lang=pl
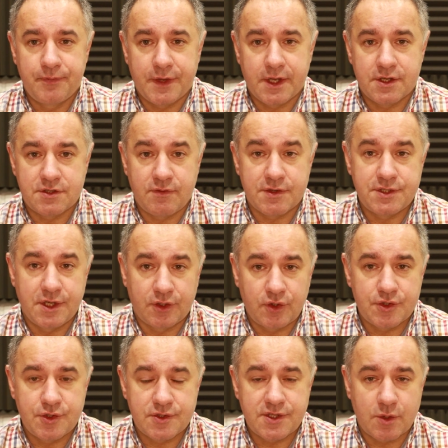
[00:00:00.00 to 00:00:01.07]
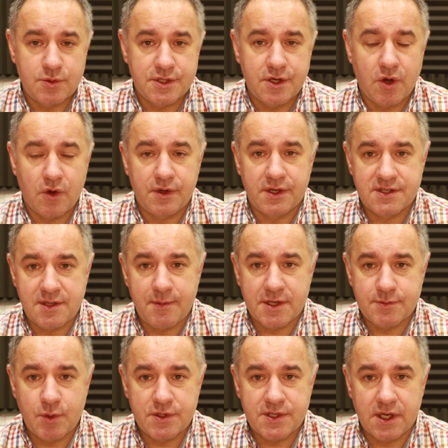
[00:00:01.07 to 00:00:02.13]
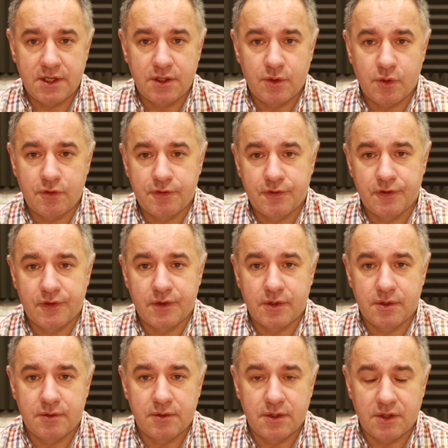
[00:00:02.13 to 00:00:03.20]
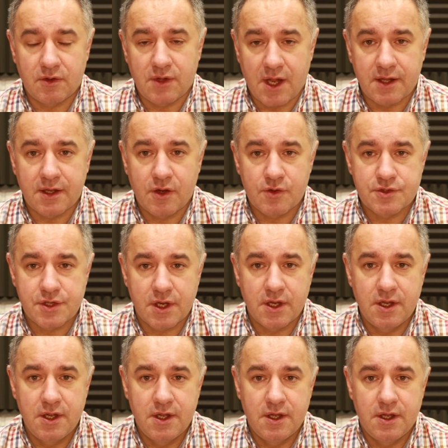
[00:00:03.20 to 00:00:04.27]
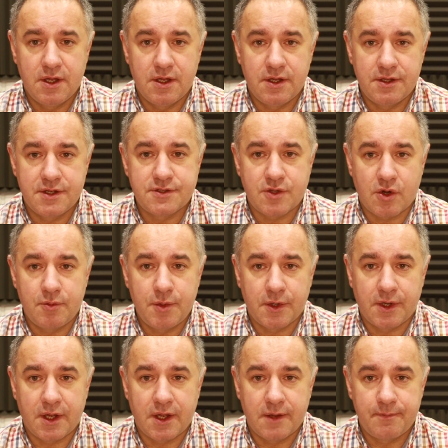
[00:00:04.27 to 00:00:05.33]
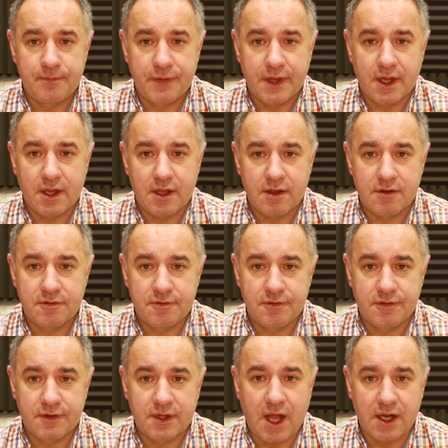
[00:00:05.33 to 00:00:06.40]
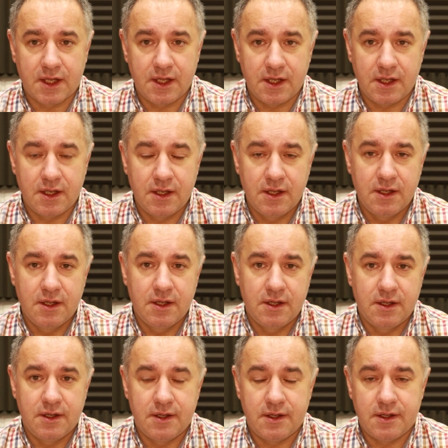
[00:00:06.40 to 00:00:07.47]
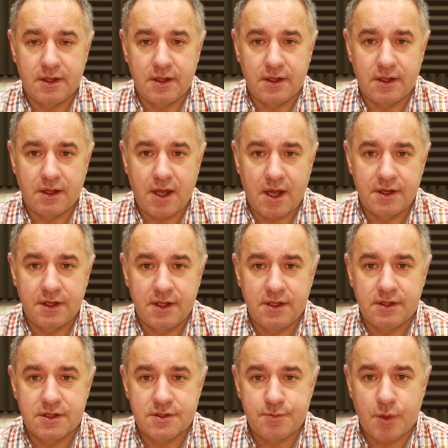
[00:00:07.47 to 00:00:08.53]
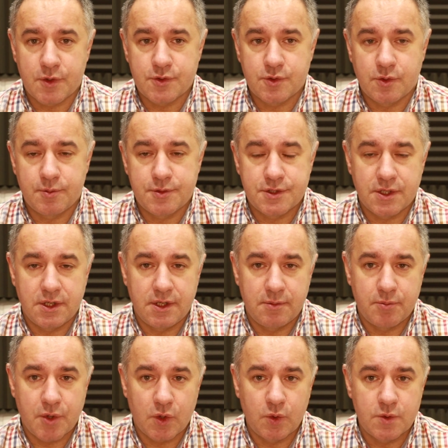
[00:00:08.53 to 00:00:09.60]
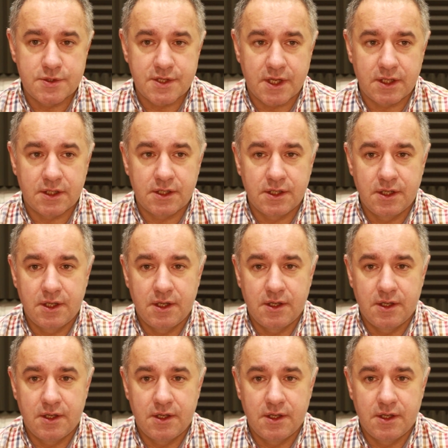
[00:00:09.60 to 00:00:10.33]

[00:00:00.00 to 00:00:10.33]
E, że właśnie ktoś dostał cyrkonię zamiast moisanitów, e, no dlatego, że e, jest to robione w taki, a nie inny sposób, czyli producent